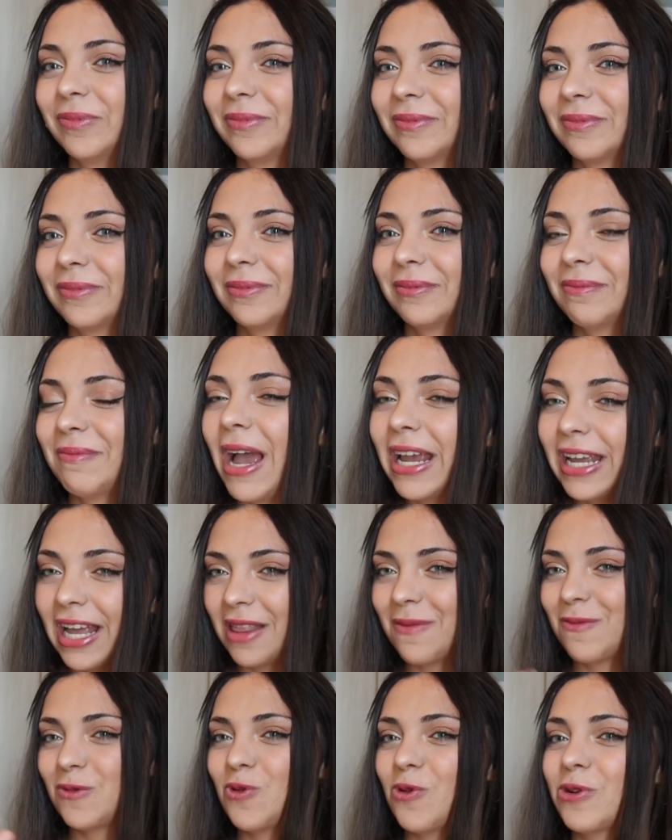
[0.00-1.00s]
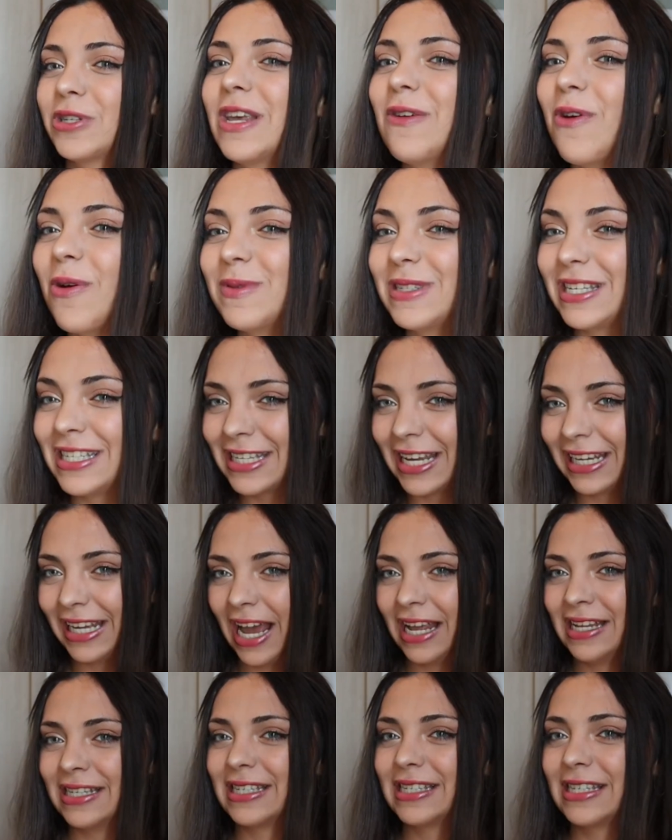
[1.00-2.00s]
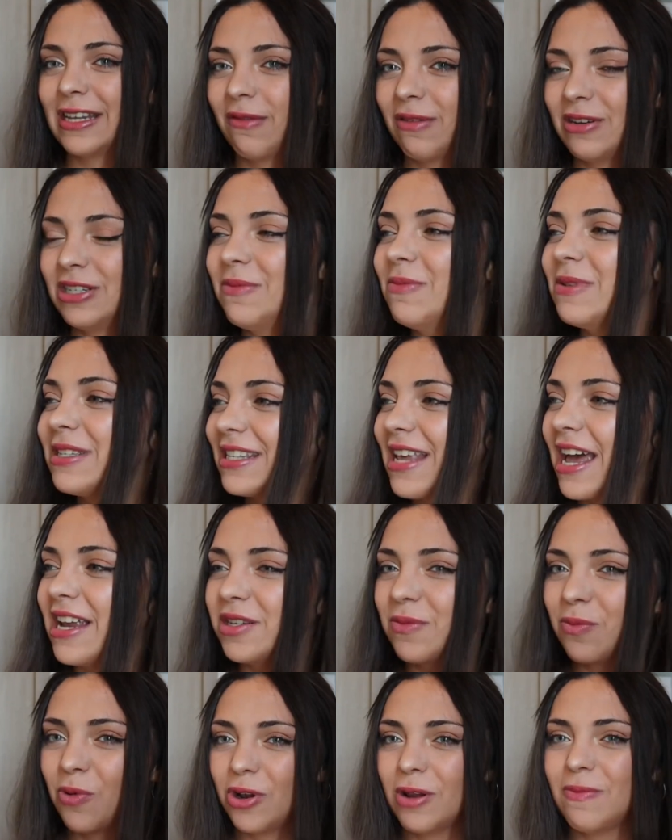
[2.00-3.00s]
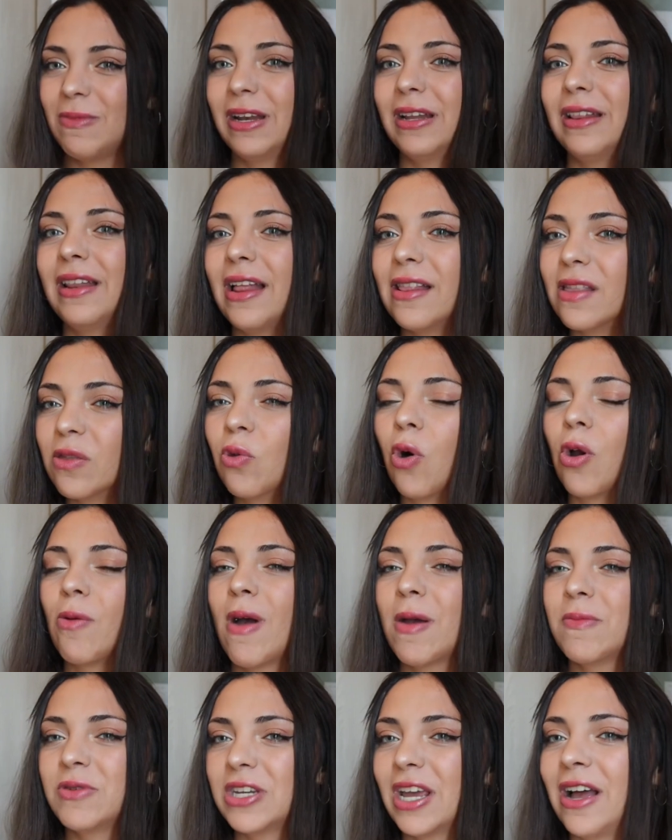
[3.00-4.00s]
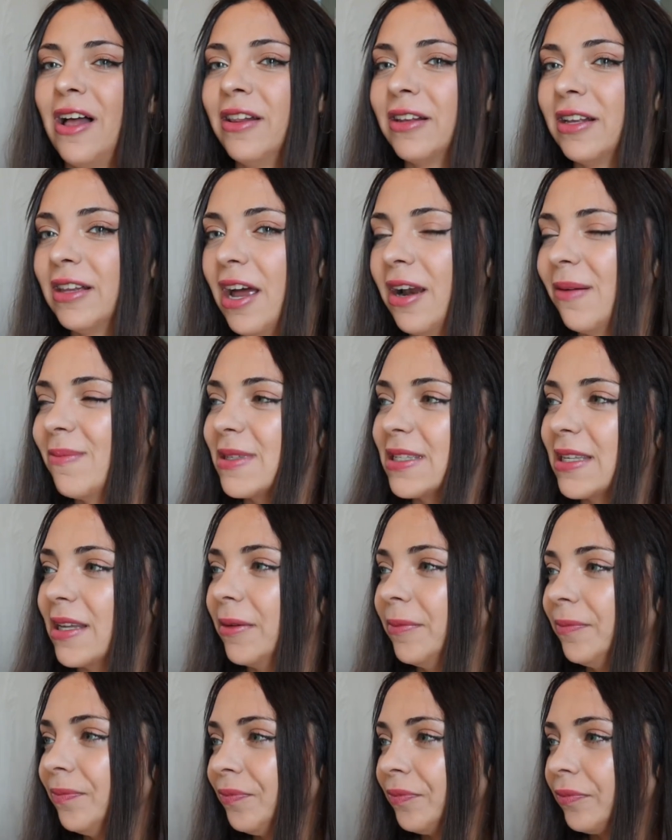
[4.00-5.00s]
Hı hı. Ben kendimi çok seviyorum siz de kendinizi seviyorsunuz. Şimdi sence böyle birinden normal bir şey algılar mısın?